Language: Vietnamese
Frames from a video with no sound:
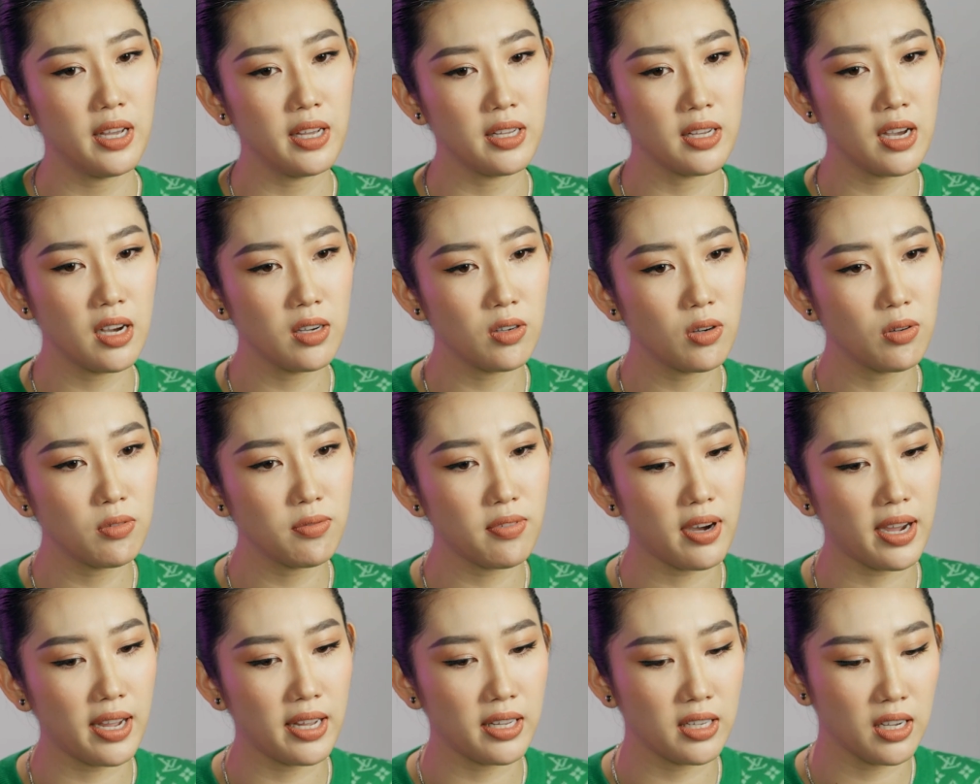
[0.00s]
thì ngân
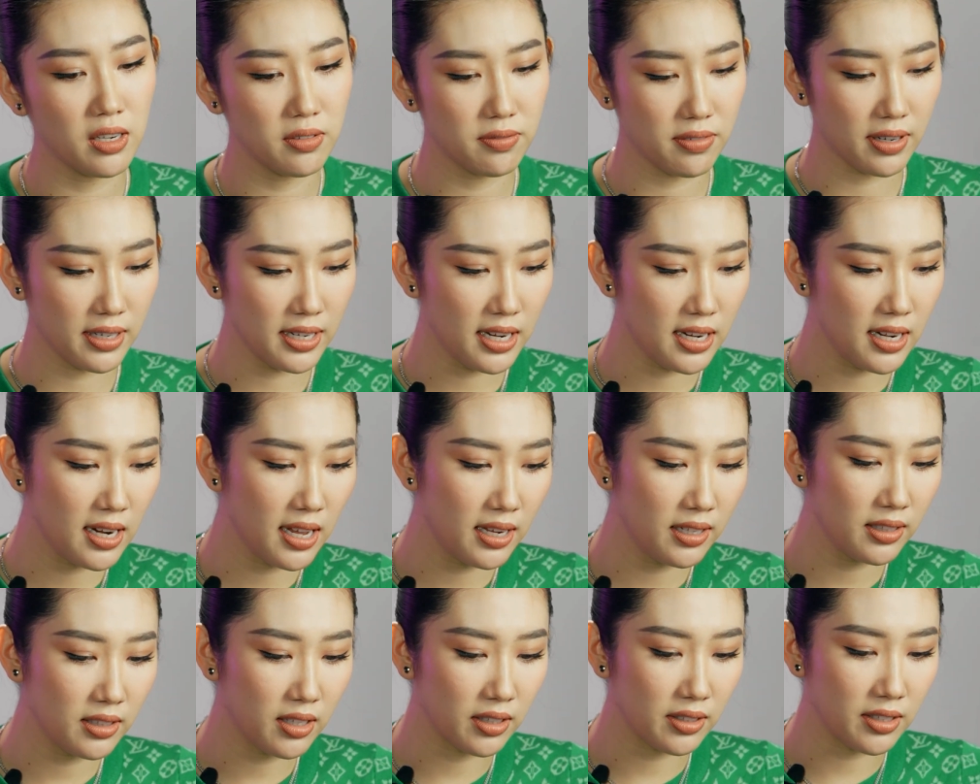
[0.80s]
cũng vậy ngân phải đi
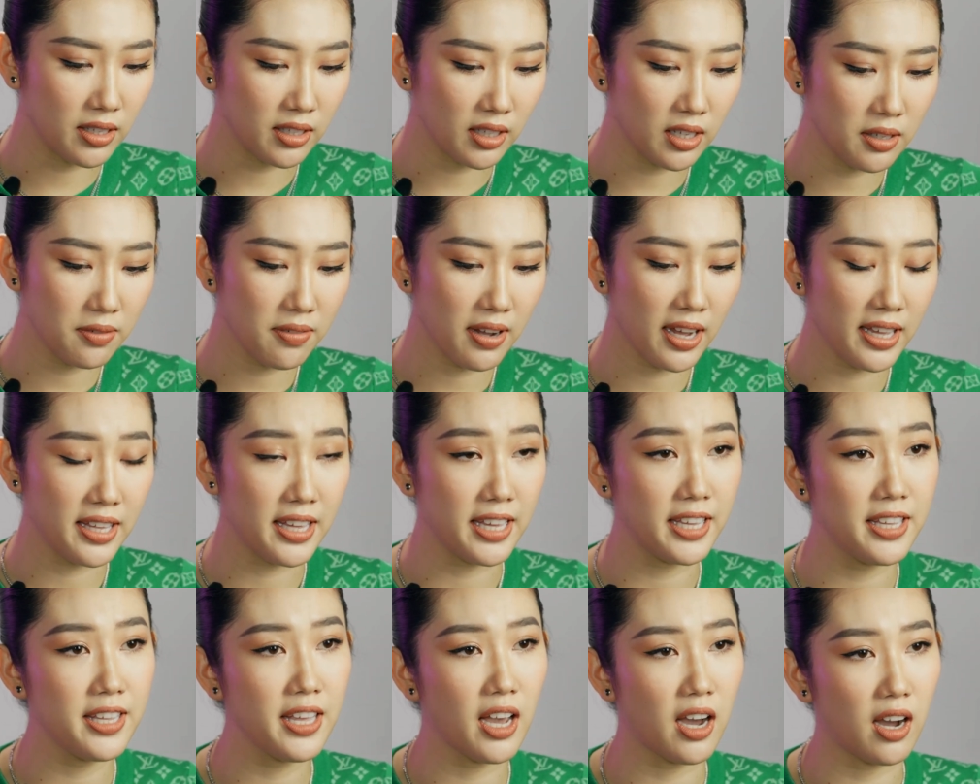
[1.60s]
lên từ những cái
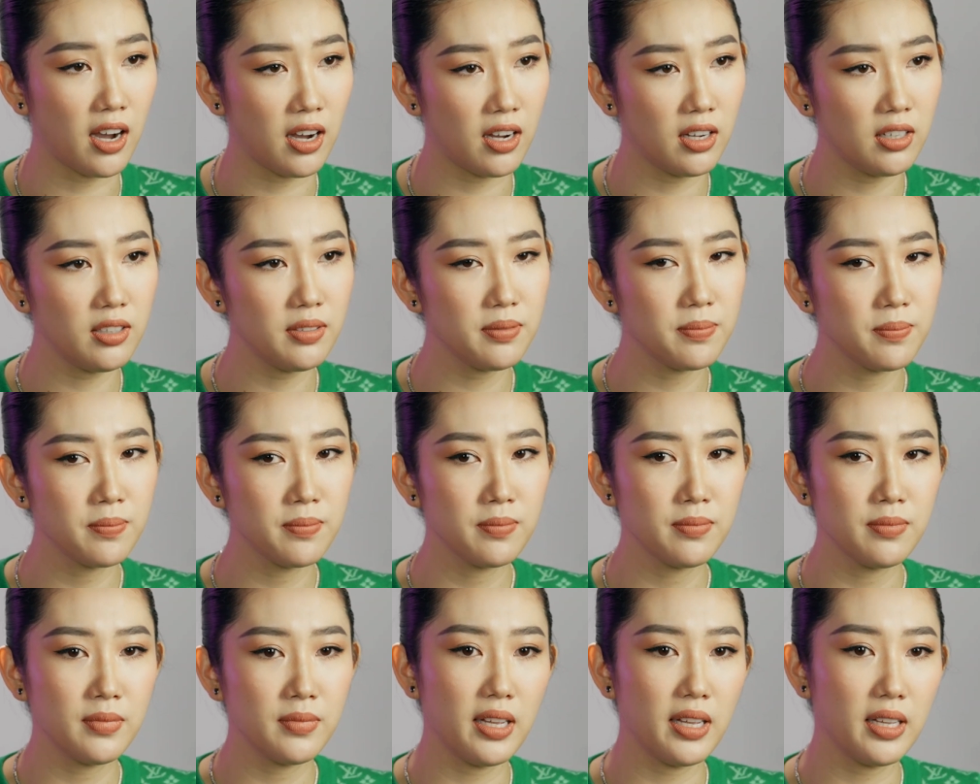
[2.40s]
vai diễn nhỏ
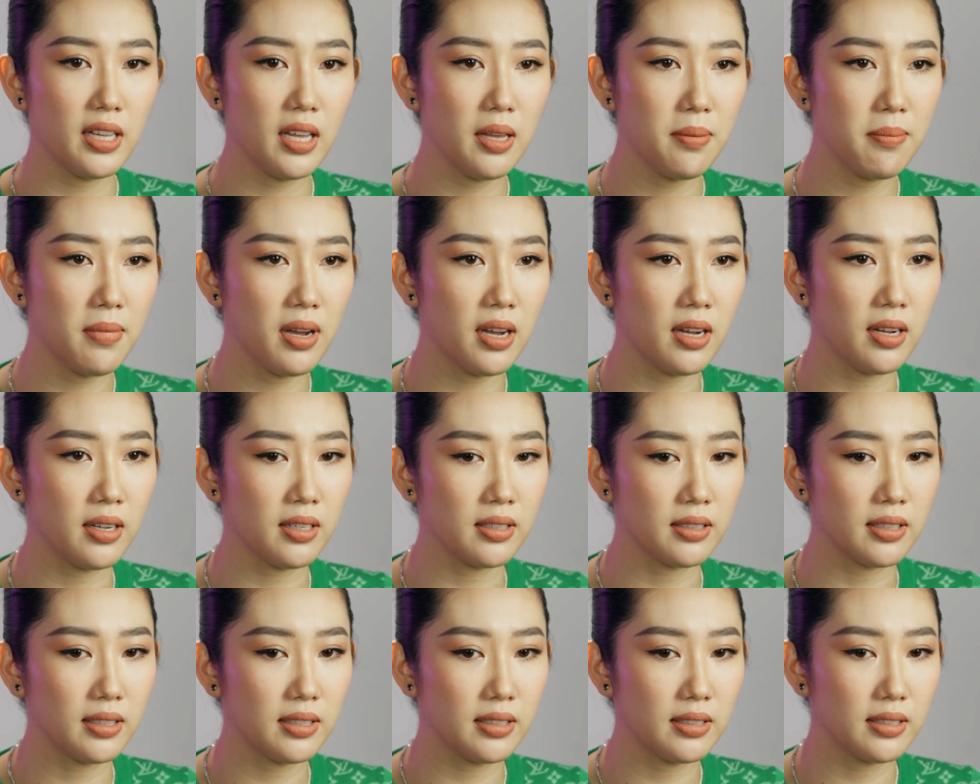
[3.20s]
thì khi
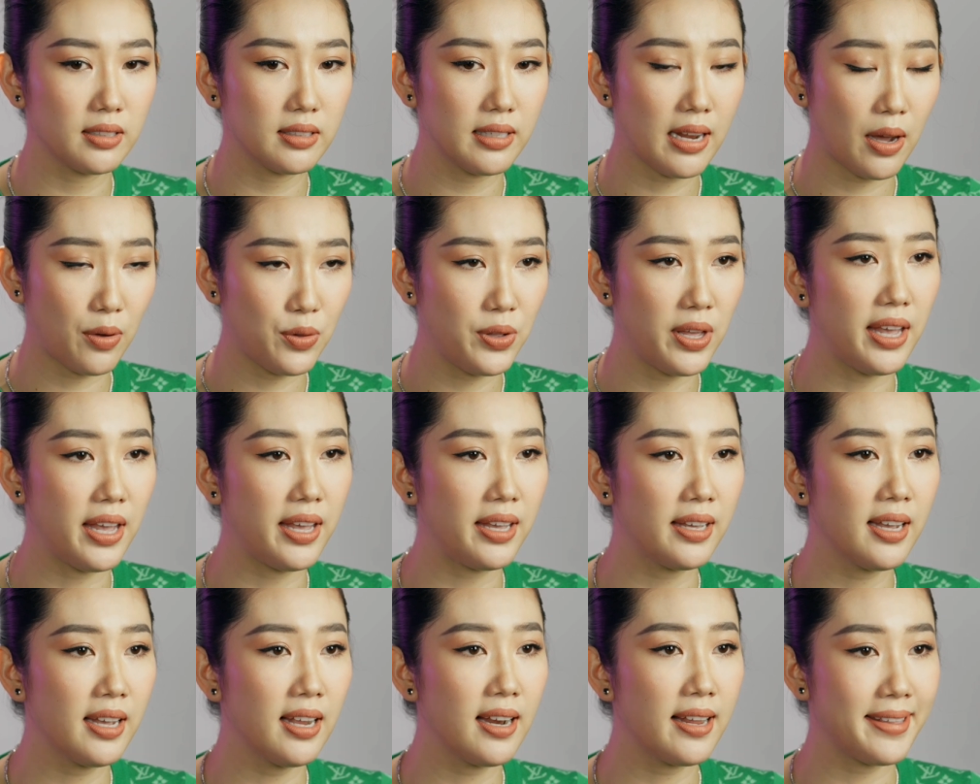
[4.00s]
mà đạo
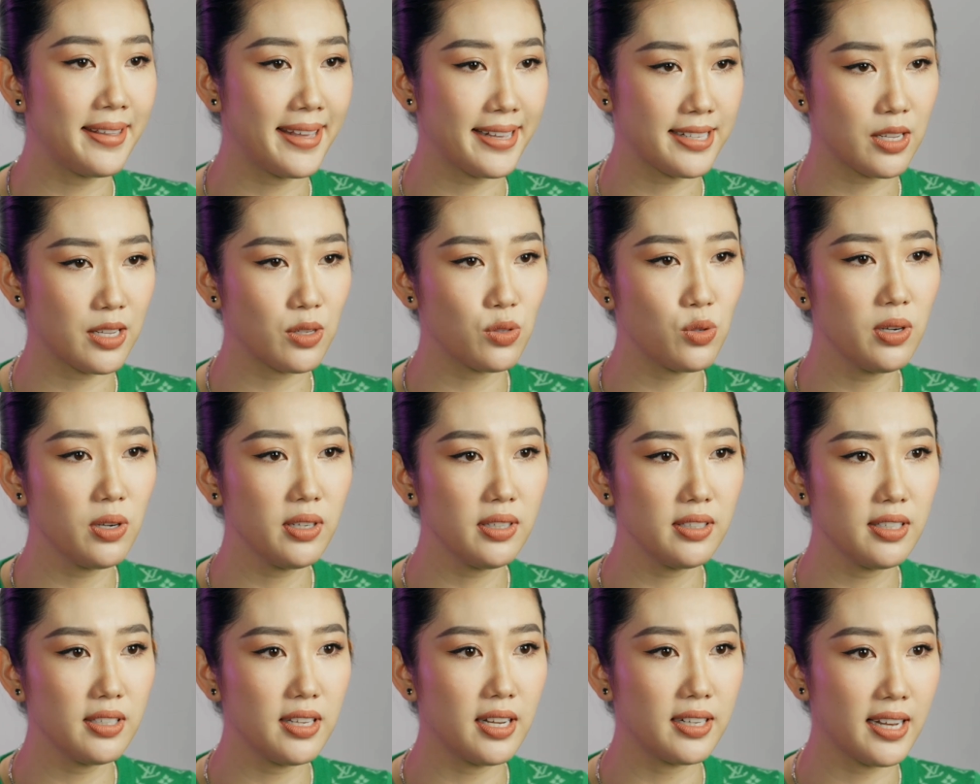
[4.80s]
diễn hay là nhà sản
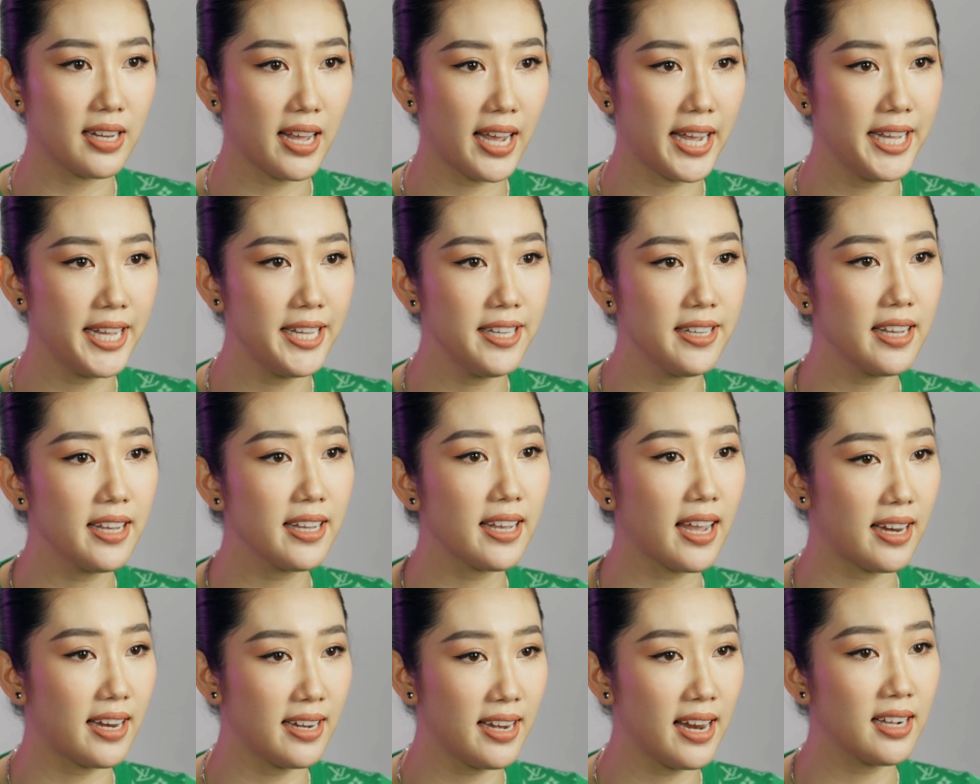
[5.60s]
xuất nhìn thấy
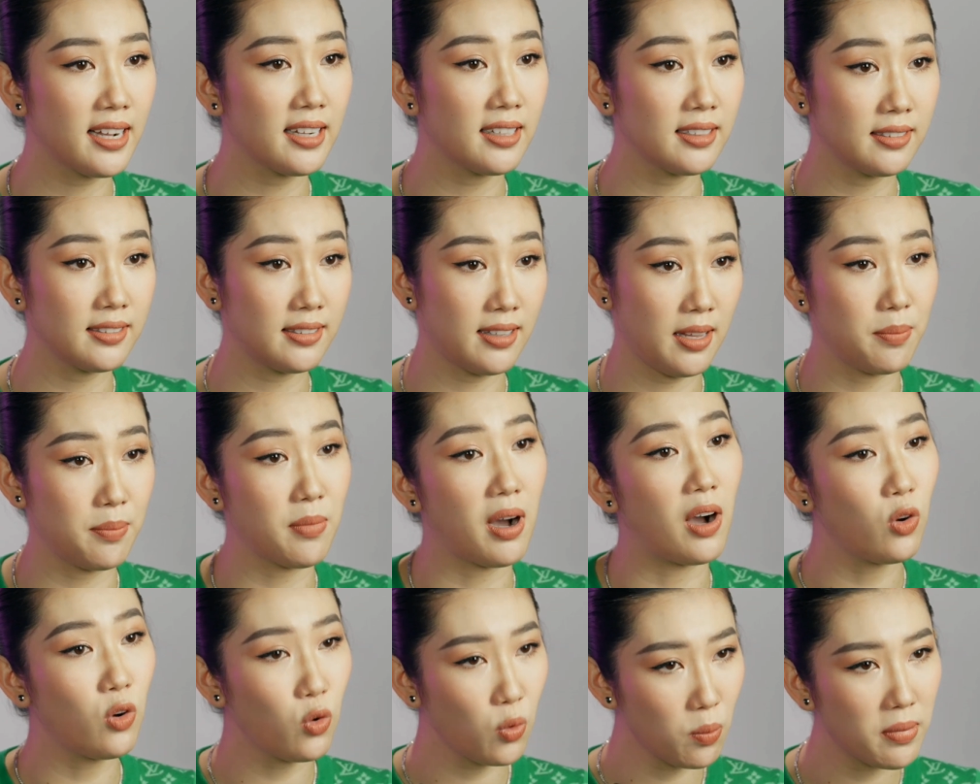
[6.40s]
cái khả năng
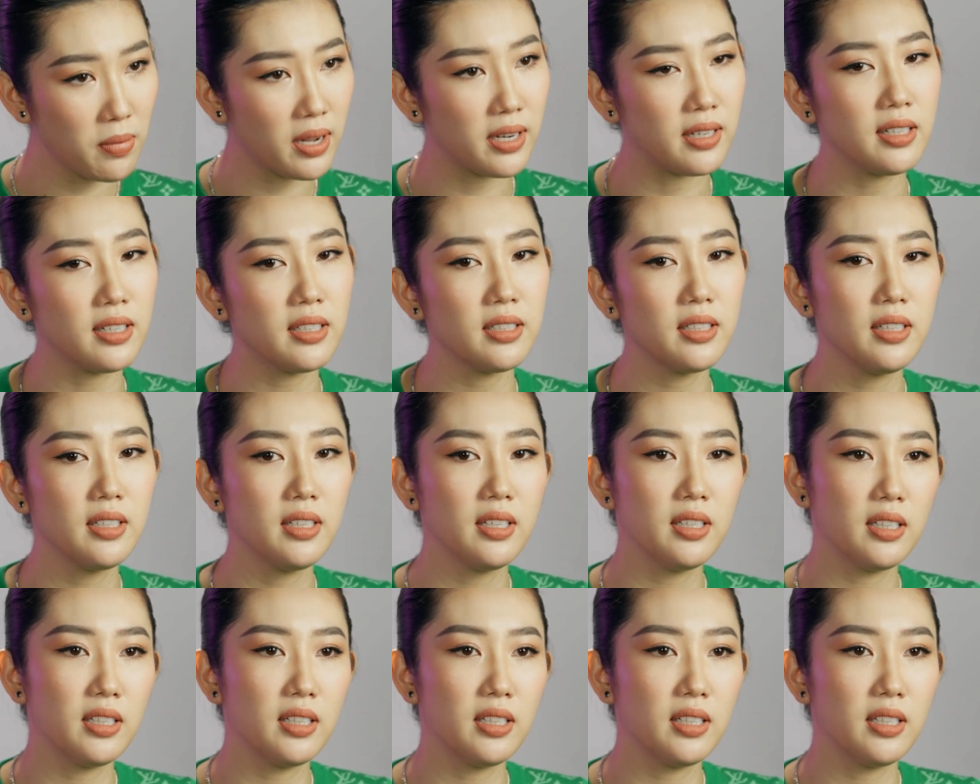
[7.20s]
tiềm ẩn của mình đó,